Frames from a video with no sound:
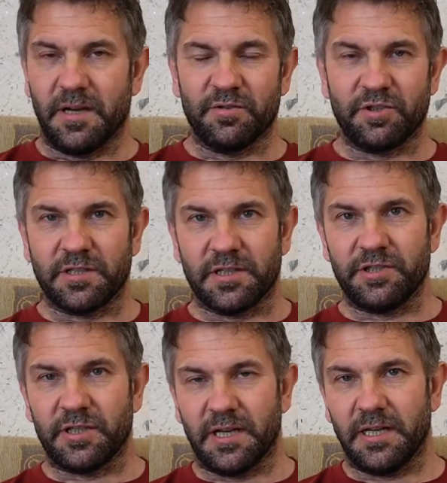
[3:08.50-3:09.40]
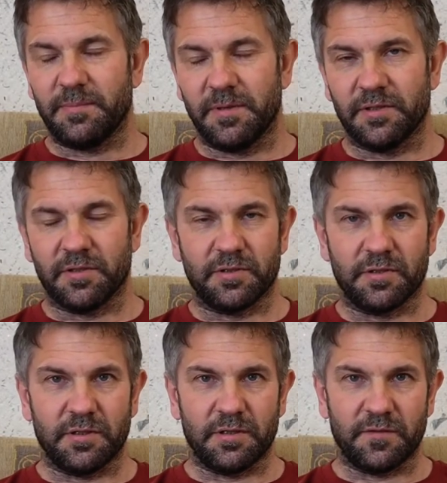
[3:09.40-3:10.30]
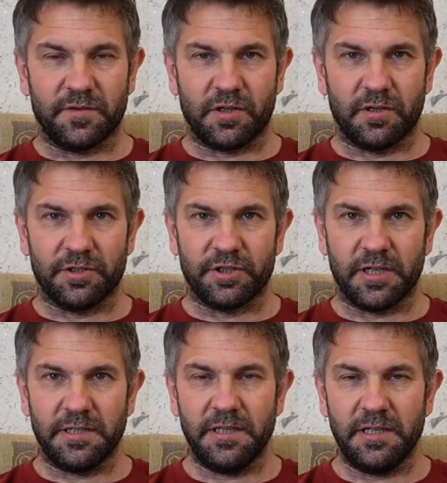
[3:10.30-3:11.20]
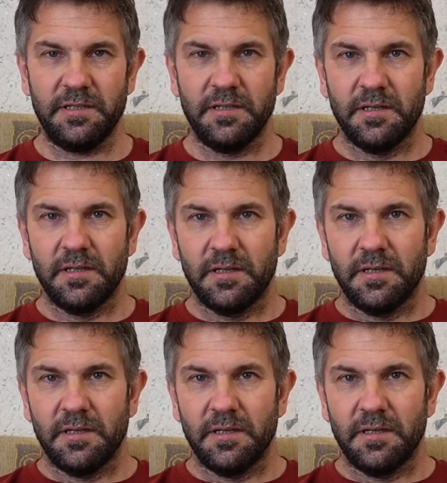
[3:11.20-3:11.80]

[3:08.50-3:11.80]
Mając 16 lat, będąc w szkole średniej,